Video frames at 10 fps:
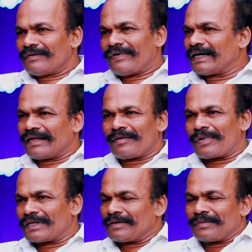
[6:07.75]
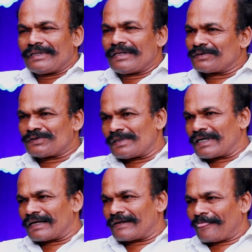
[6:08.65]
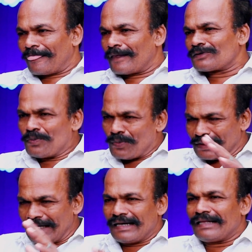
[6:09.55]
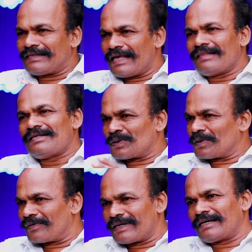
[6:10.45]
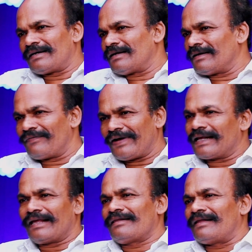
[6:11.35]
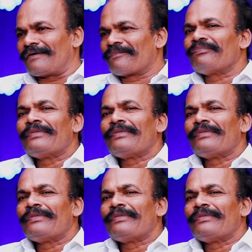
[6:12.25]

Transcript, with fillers: வேட்டையன் படத்தை வந்து அவங்க சொல்லிட்டாங்க ஸோ முதல்ல தேதி சொன்னவங்க வேட்டையன் தான்